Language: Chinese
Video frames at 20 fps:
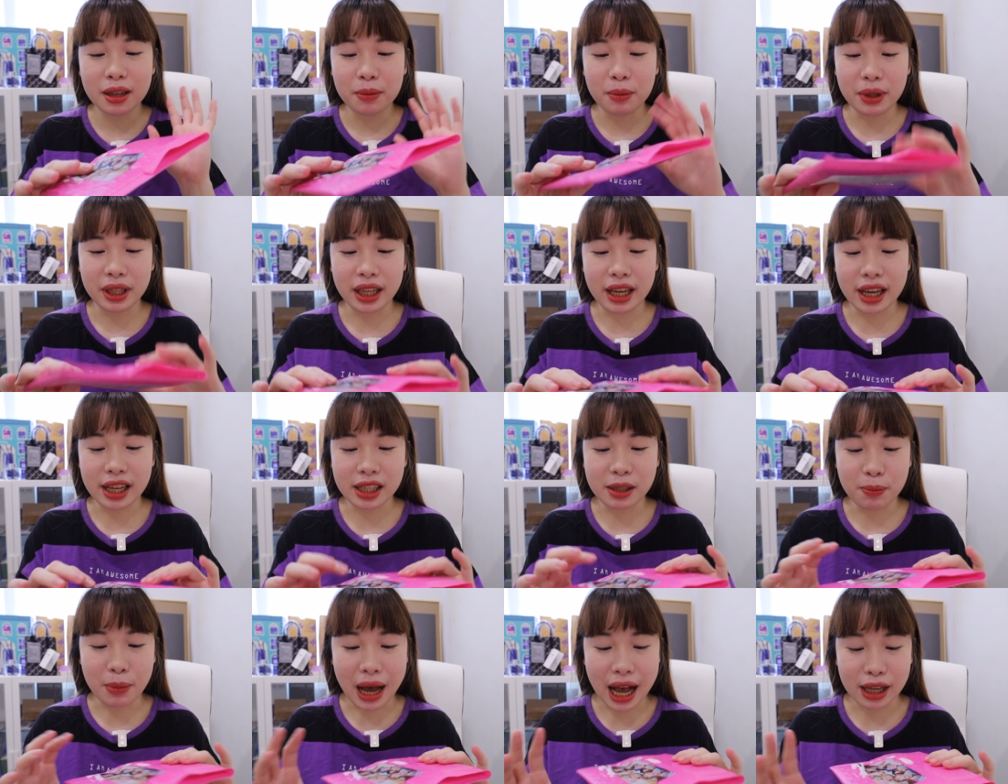BTS
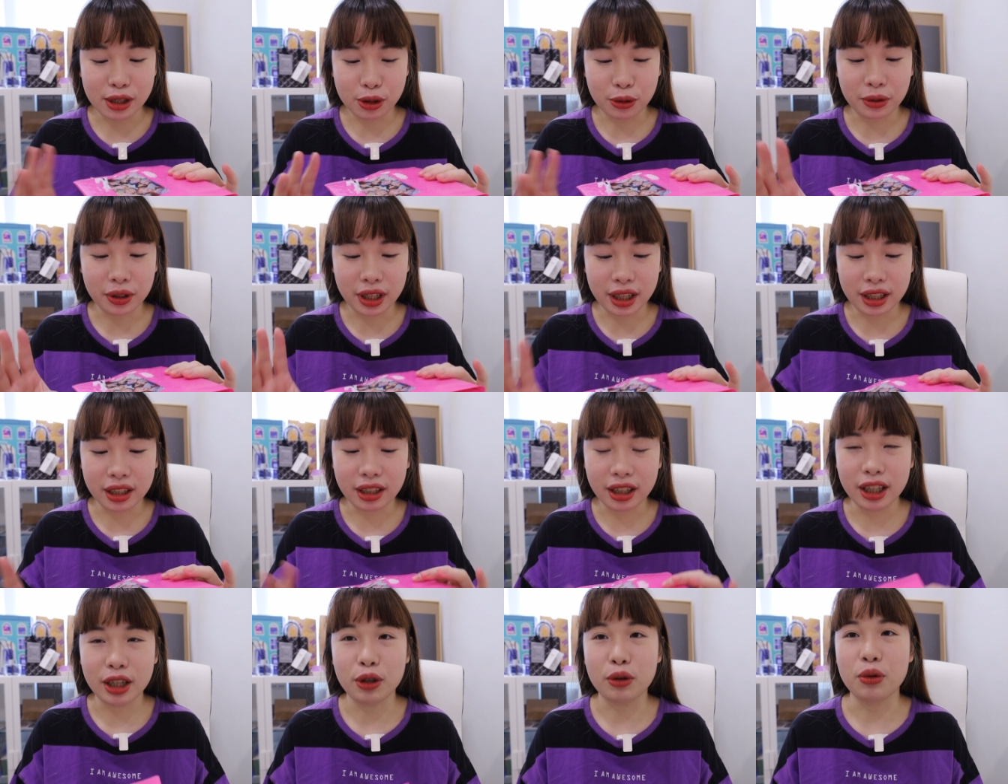八周年的
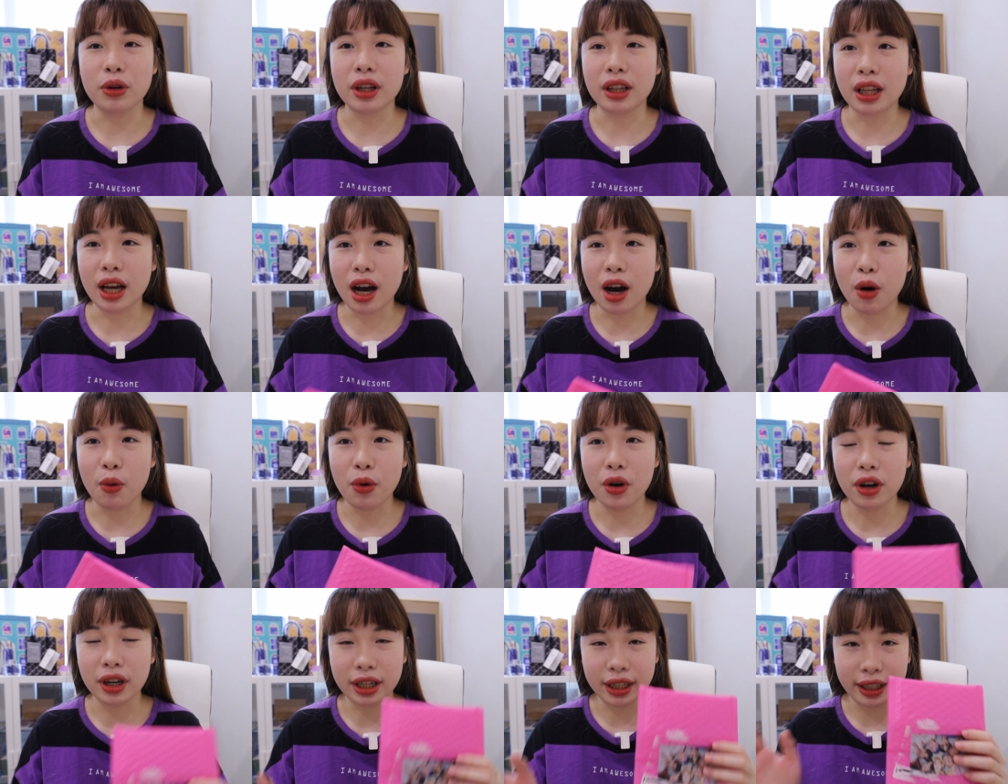应援，然后
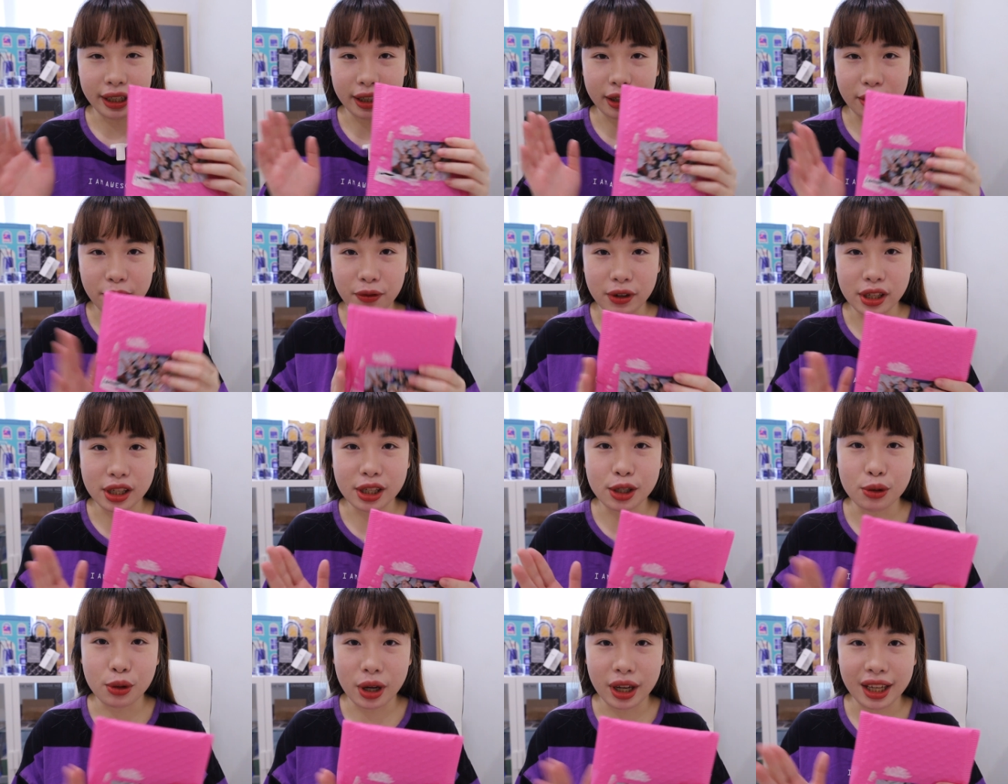我有跟一个粉
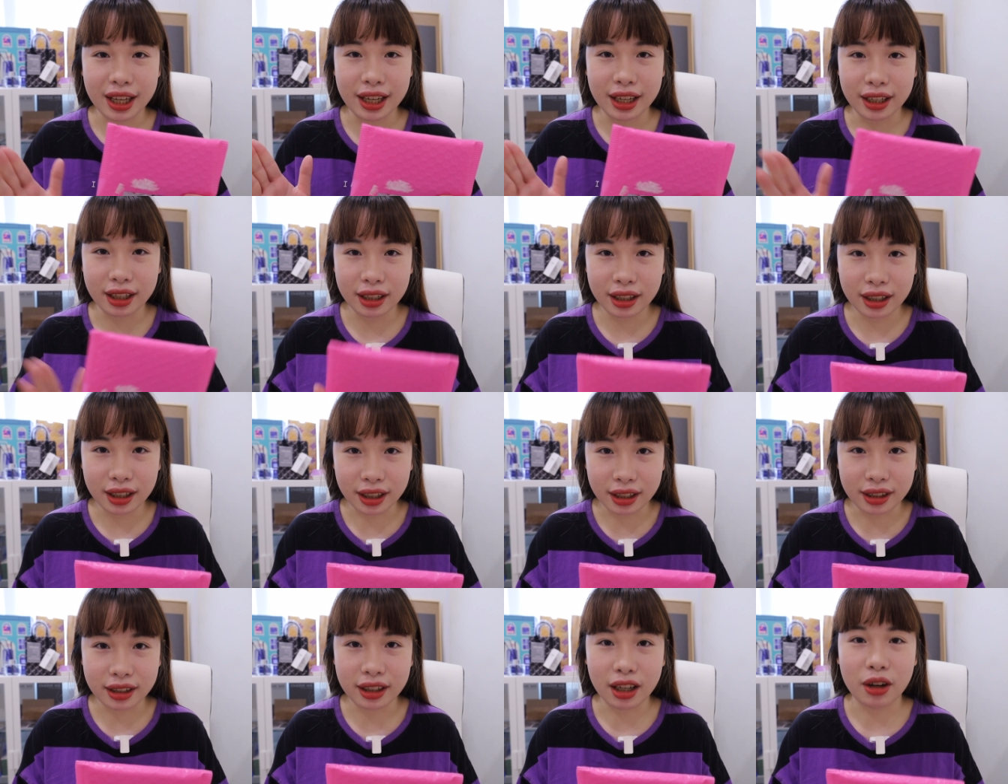丝专业
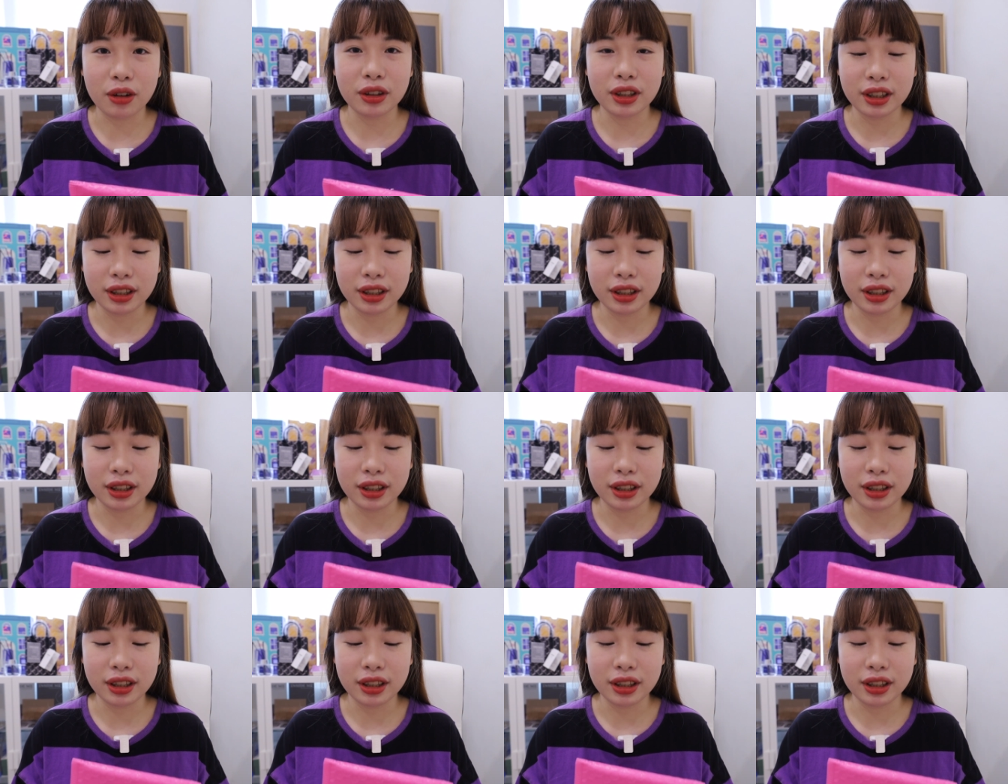跟到，